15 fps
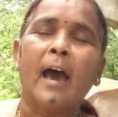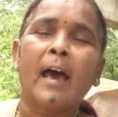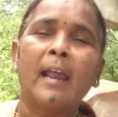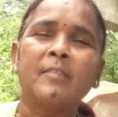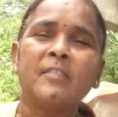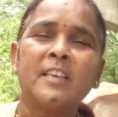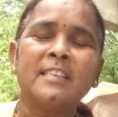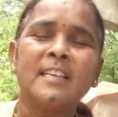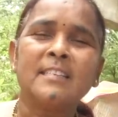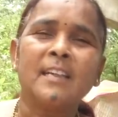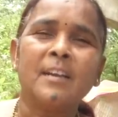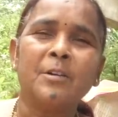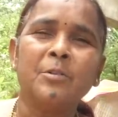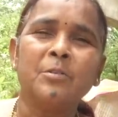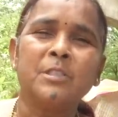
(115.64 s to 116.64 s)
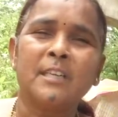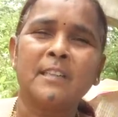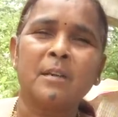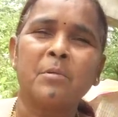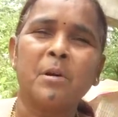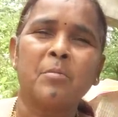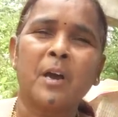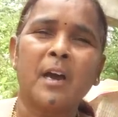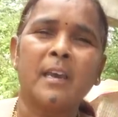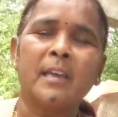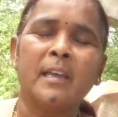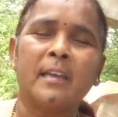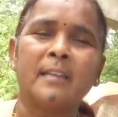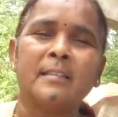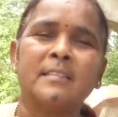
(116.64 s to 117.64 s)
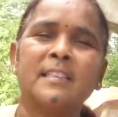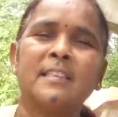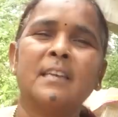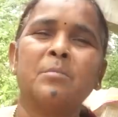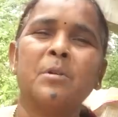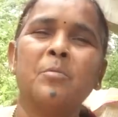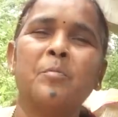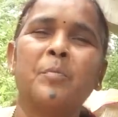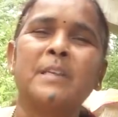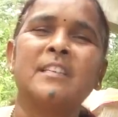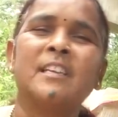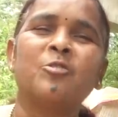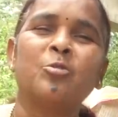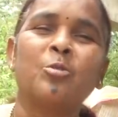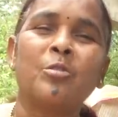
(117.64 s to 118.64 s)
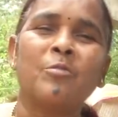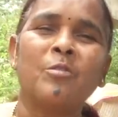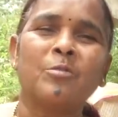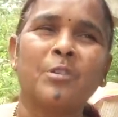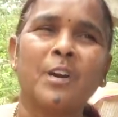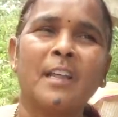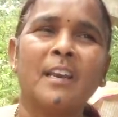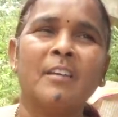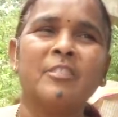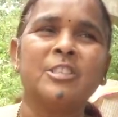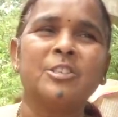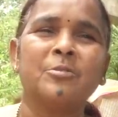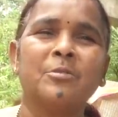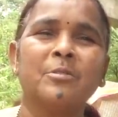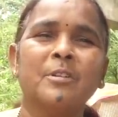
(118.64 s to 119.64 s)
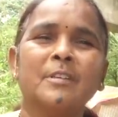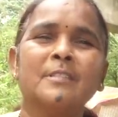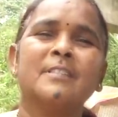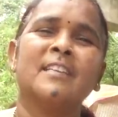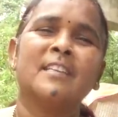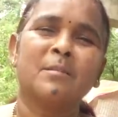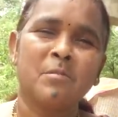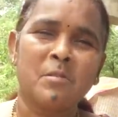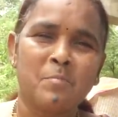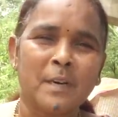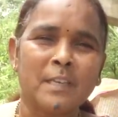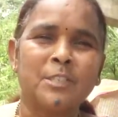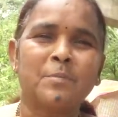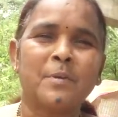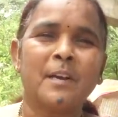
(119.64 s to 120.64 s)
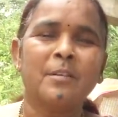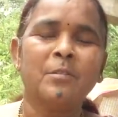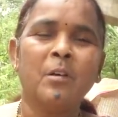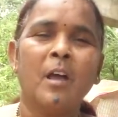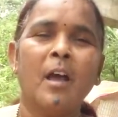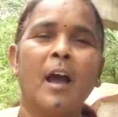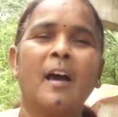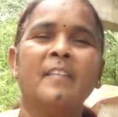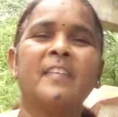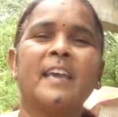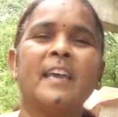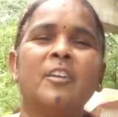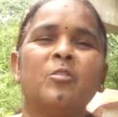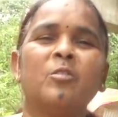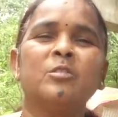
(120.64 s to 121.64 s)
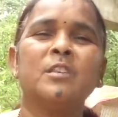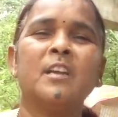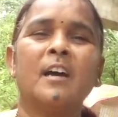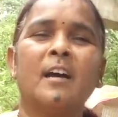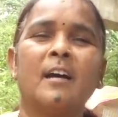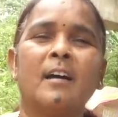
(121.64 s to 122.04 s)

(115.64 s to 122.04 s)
అలా తీసేశాడు చంద్రబాబు కానీ చంద్రబాబు ప్రజలకు దూరం అవుతున్నాడనే విషయం చంద్రబాబు మర్చిపోయాడు అందుకే ఈ రోజున